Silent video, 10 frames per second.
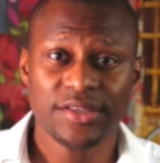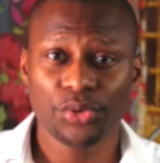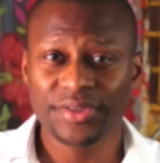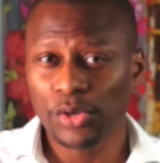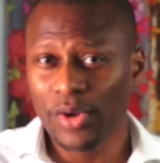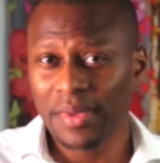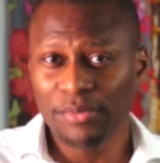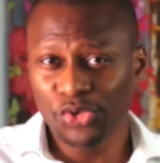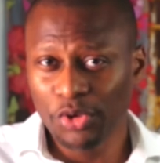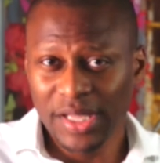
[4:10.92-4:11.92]
Si on s'éloigne
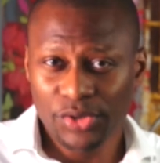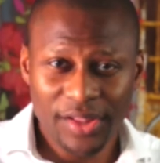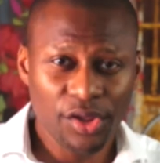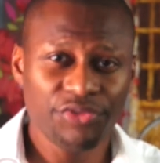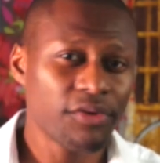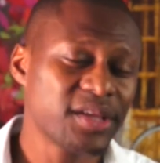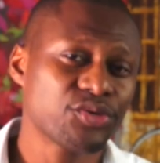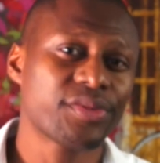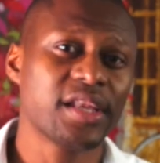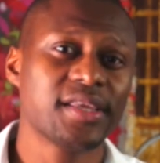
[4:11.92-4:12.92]
même du domaine de la
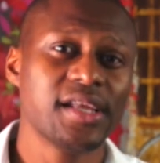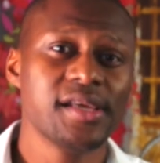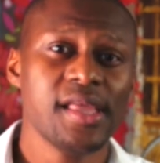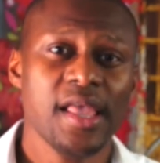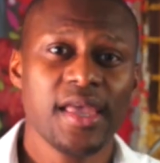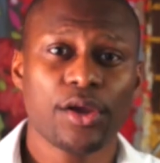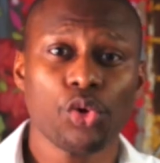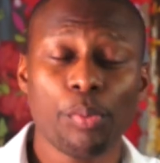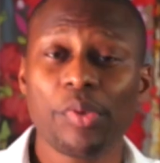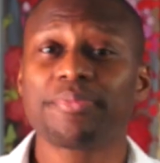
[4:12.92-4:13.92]
transformation telle qu'elle, et
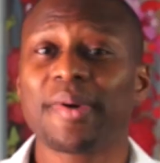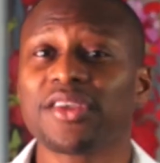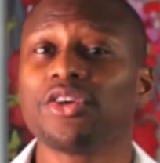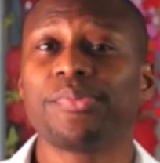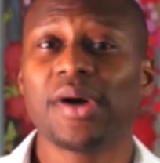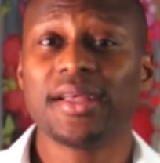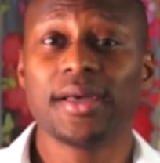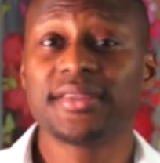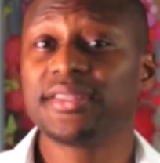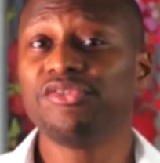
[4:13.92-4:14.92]
que l'on pense par exemple
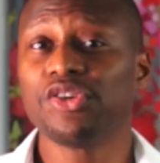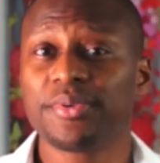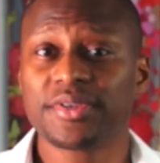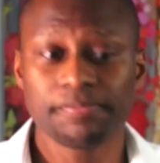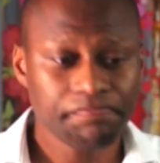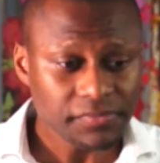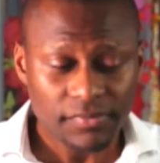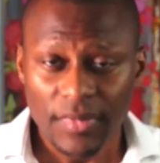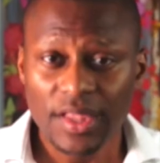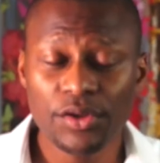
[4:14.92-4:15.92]
à, Steve Jobs
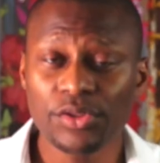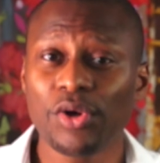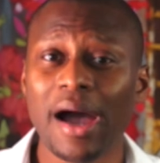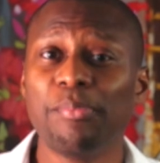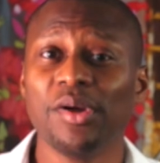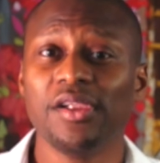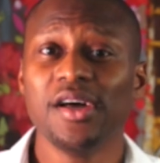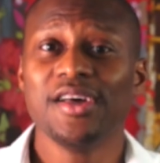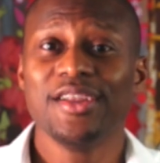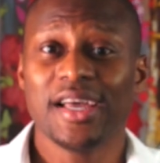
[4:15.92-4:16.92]
de Apple,
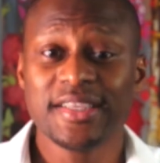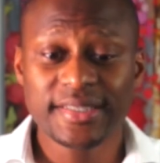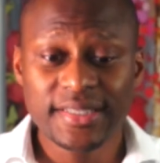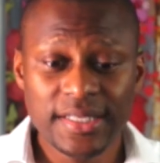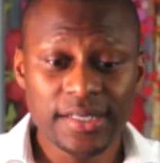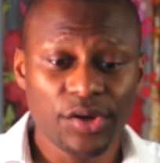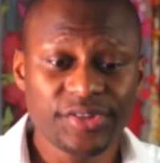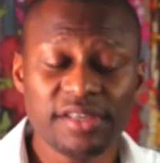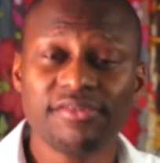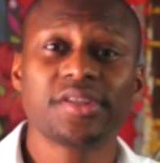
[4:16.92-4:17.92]
ici,
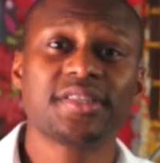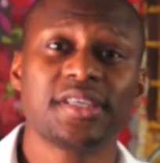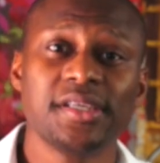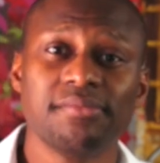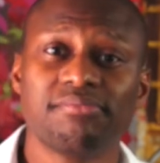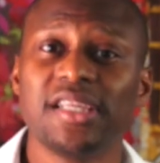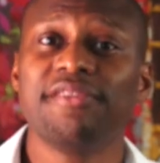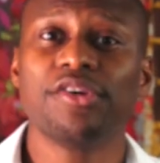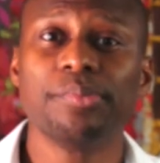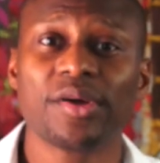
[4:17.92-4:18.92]
quand il vendait ses
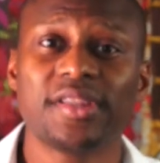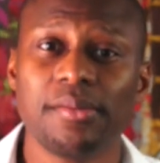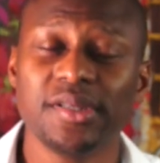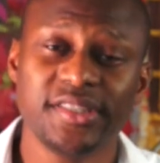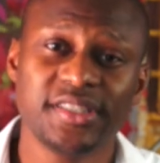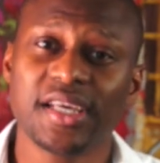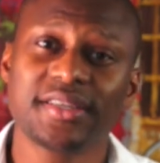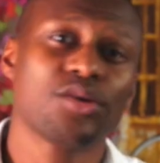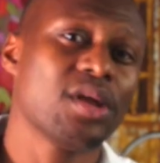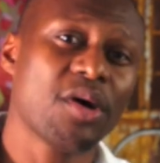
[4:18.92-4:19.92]
téléphones portables, il disait à
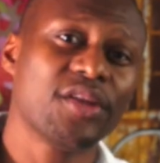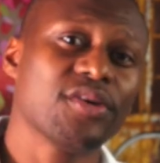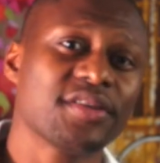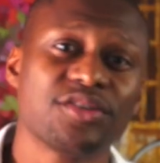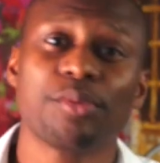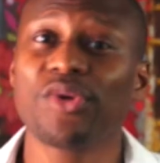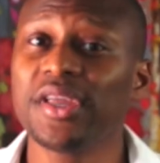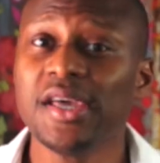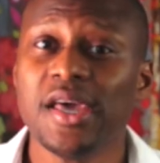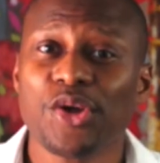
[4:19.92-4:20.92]
ses collaborateurs, ses employés,